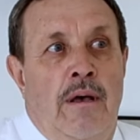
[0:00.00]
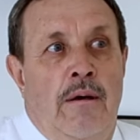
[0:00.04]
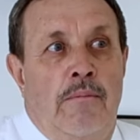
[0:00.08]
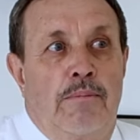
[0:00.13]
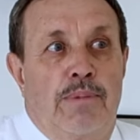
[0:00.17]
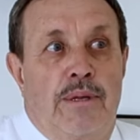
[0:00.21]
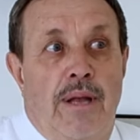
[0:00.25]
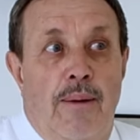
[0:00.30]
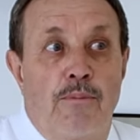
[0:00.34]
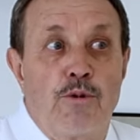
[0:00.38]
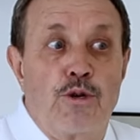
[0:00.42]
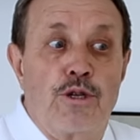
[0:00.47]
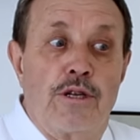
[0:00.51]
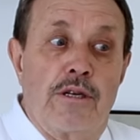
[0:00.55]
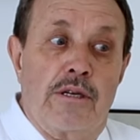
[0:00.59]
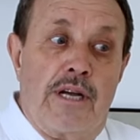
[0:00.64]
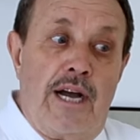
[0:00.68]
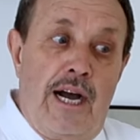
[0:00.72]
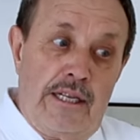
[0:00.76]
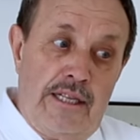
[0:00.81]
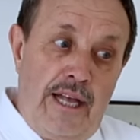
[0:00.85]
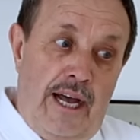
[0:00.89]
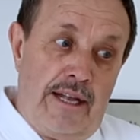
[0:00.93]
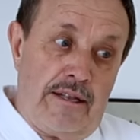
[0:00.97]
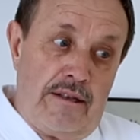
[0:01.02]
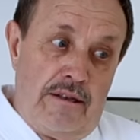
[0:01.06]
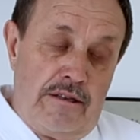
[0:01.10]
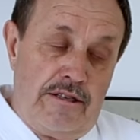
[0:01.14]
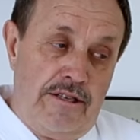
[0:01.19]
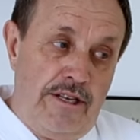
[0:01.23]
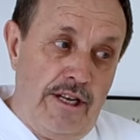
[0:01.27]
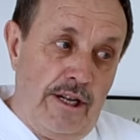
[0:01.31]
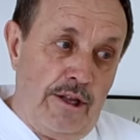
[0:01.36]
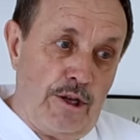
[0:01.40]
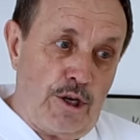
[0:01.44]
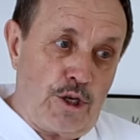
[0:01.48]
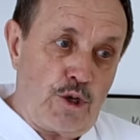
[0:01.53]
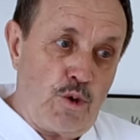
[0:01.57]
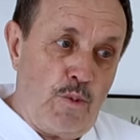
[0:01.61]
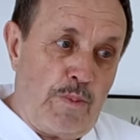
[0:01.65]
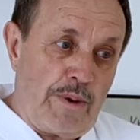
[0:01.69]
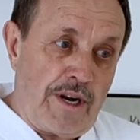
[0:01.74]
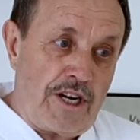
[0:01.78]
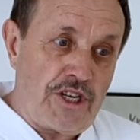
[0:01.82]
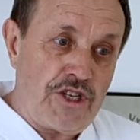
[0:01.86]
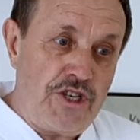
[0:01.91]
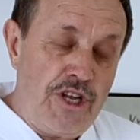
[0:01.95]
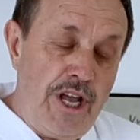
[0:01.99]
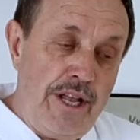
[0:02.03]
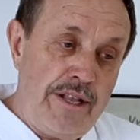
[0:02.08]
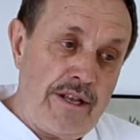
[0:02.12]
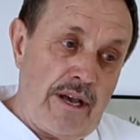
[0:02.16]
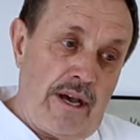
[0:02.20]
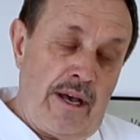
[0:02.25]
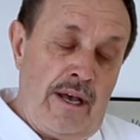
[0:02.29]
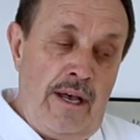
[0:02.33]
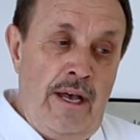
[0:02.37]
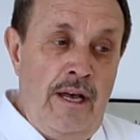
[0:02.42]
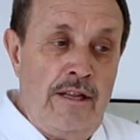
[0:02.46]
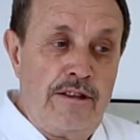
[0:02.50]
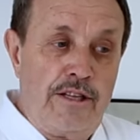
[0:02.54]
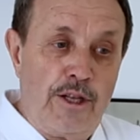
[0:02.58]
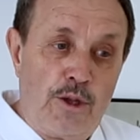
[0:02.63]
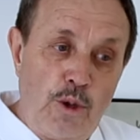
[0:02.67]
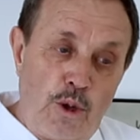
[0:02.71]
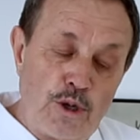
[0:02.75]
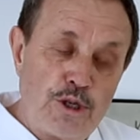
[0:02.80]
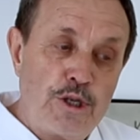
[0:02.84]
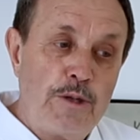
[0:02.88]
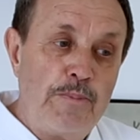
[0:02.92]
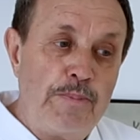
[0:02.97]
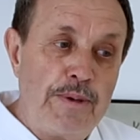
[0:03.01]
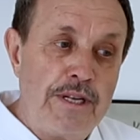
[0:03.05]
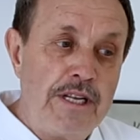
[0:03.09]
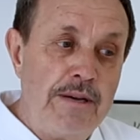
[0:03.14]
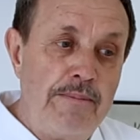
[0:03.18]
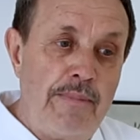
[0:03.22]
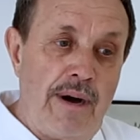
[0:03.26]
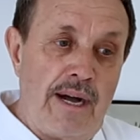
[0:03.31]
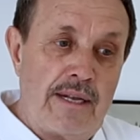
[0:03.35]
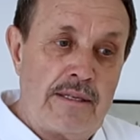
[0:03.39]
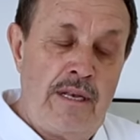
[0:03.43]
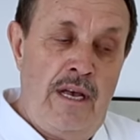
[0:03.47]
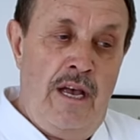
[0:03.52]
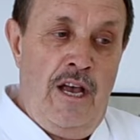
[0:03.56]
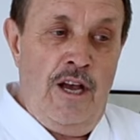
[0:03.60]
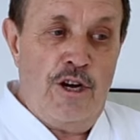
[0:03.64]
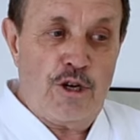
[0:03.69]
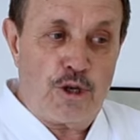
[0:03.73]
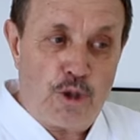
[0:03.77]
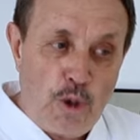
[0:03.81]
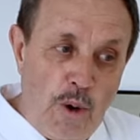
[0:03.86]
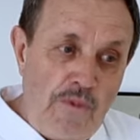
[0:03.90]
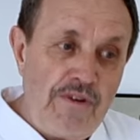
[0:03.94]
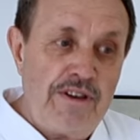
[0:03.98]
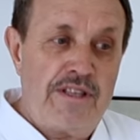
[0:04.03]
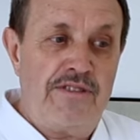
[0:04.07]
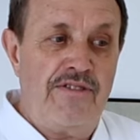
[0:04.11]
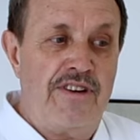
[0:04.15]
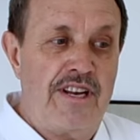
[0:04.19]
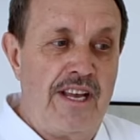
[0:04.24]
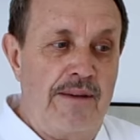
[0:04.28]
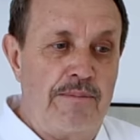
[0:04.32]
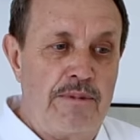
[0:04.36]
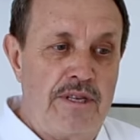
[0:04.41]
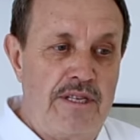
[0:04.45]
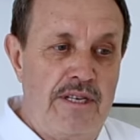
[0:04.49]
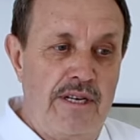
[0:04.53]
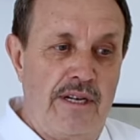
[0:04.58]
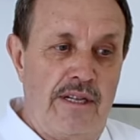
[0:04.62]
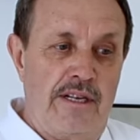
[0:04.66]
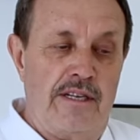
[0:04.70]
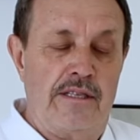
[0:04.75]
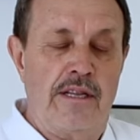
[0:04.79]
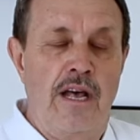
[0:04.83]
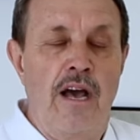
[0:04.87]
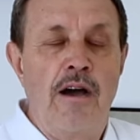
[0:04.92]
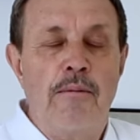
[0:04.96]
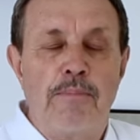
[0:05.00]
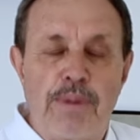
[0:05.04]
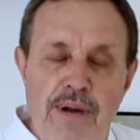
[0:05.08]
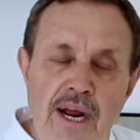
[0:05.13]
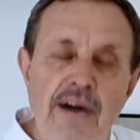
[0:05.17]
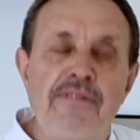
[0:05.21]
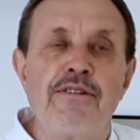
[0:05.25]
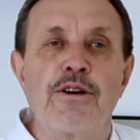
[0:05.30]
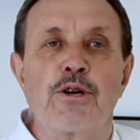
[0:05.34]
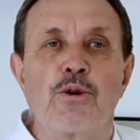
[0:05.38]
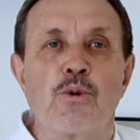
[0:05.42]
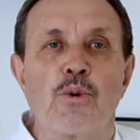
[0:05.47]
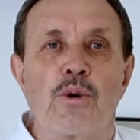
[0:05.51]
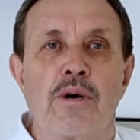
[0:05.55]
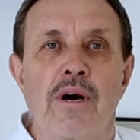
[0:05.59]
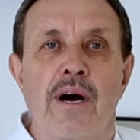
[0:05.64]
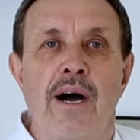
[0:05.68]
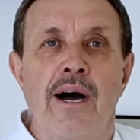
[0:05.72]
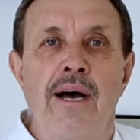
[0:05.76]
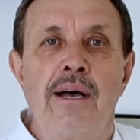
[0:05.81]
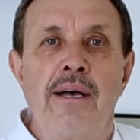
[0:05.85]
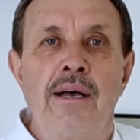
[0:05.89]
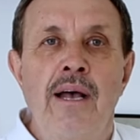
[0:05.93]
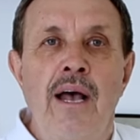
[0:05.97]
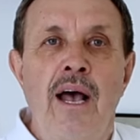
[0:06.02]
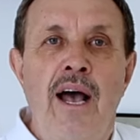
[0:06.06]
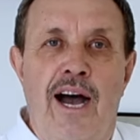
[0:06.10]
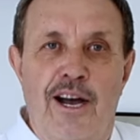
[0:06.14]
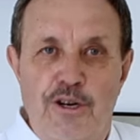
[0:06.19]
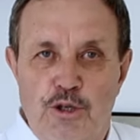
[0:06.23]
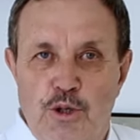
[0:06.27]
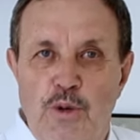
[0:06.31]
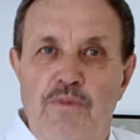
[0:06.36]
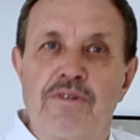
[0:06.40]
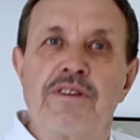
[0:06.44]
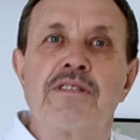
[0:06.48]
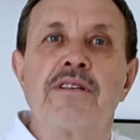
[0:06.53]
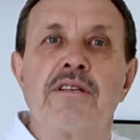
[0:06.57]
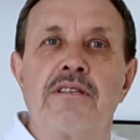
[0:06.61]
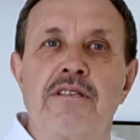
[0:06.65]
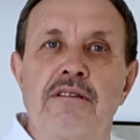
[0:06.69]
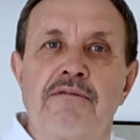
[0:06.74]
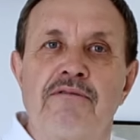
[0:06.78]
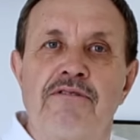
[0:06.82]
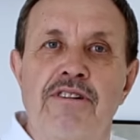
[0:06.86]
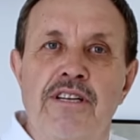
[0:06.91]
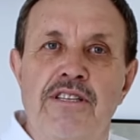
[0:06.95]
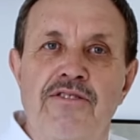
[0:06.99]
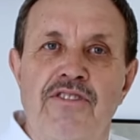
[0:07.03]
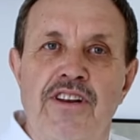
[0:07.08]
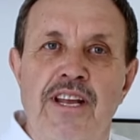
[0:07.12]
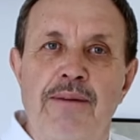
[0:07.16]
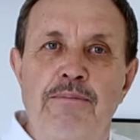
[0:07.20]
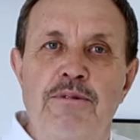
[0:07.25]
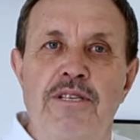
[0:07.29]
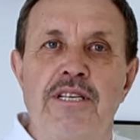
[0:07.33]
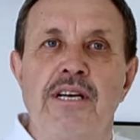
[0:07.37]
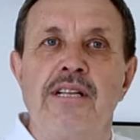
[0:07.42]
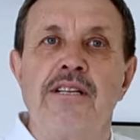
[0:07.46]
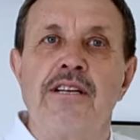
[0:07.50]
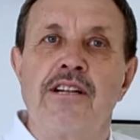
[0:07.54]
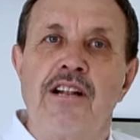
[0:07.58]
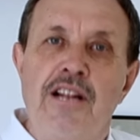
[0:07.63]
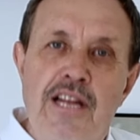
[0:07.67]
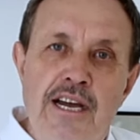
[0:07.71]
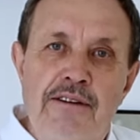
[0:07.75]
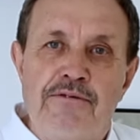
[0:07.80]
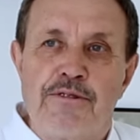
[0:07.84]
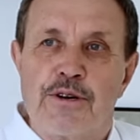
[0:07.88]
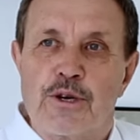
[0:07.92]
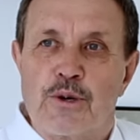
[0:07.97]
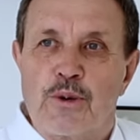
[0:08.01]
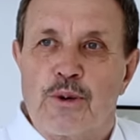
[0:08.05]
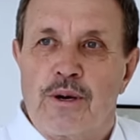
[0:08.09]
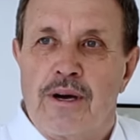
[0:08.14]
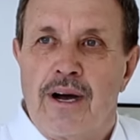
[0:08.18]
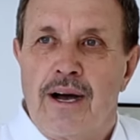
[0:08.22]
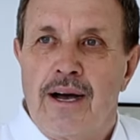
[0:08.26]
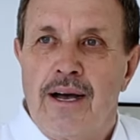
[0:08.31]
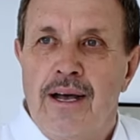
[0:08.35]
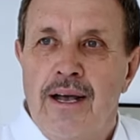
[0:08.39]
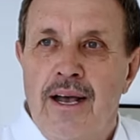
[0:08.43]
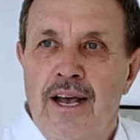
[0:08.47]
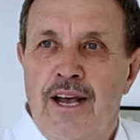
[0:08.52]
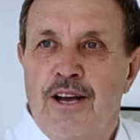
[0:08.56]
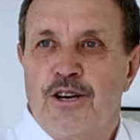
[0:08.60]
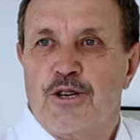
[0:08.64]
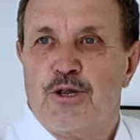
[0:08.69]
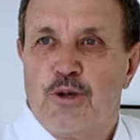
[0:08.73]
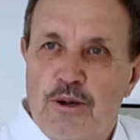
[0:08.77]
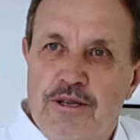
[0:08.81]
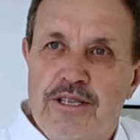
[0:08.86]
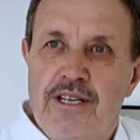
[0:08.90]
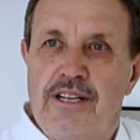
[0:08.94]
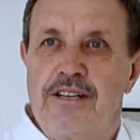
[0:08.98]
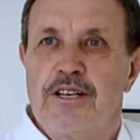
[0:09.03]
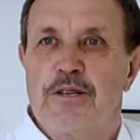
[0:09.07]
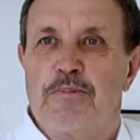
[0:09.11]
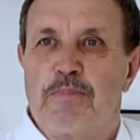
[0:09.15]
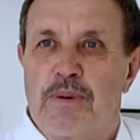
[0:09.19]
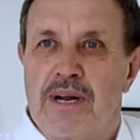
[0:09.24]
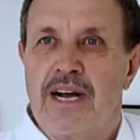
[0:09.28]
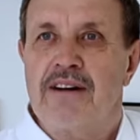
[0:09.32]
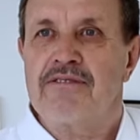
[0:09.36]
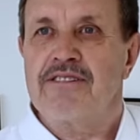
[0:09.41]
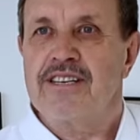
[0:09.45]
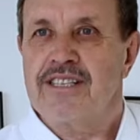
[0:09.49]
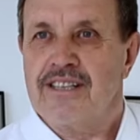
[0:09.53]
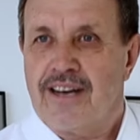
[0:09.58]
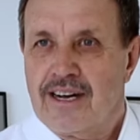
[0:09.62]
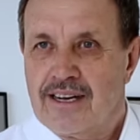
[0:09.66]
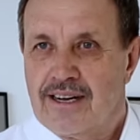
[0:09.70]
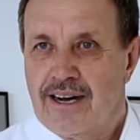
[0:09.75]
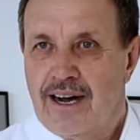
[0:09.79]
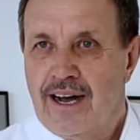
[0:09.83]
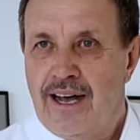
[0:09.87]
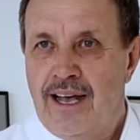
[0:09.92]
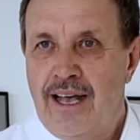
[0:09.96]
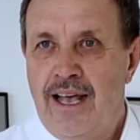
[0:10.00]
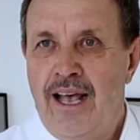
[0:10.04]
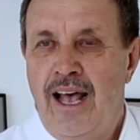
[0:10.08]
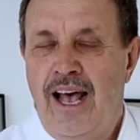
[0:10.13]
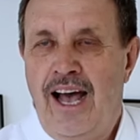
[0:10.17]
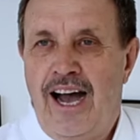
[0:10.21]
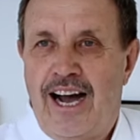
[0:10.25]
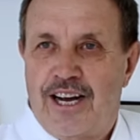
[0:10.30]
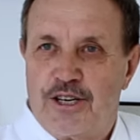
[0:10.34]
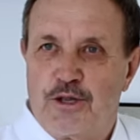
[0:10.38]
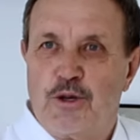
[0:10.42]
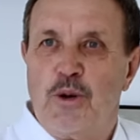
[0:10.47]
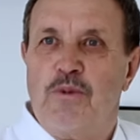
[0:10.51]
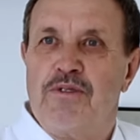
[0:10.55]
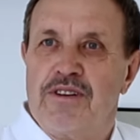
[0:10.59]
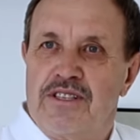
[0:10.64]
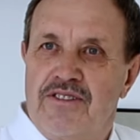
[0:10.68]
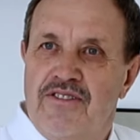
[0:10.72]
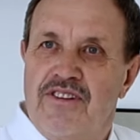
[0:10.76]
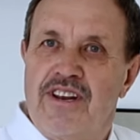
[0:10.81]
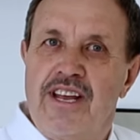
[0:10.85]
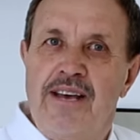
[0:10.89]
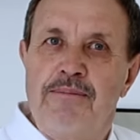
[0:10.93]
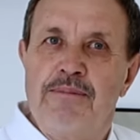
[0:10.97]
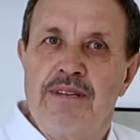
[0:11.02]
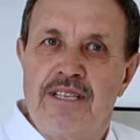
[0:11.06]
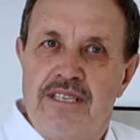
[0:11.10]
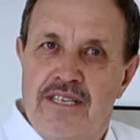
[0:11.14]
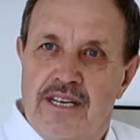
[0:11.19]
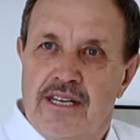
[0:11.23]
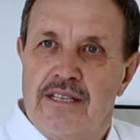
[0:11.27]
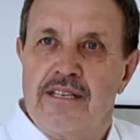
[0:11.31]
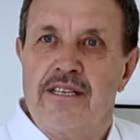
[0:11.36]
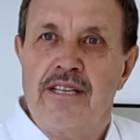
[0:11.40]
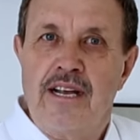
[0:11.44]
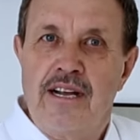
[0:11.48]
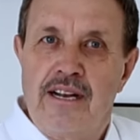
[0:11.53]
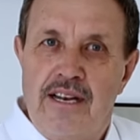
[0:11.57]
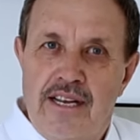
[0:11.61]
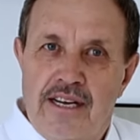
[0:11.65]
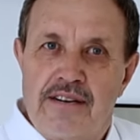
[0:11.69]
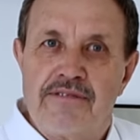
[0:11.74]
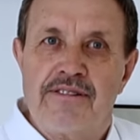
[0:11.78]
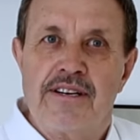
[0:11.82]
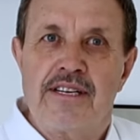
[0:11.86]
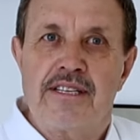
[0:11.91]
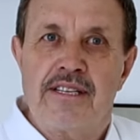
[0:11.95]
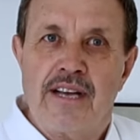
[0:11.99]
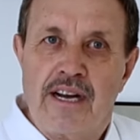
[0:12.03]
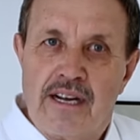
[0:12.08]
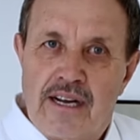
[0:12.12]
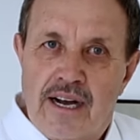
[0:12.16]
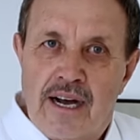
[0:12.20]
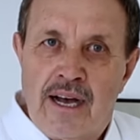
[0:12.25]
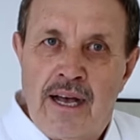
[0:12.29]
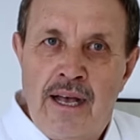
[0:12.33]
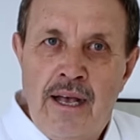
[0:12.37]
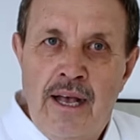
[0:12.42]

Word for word: Потому что когда делаешь упражнение, ты должен понимать, что в это время делает правая рука, а что в это, в это время делает левая рука, что делает правая нога, а что в это время делает левая нога.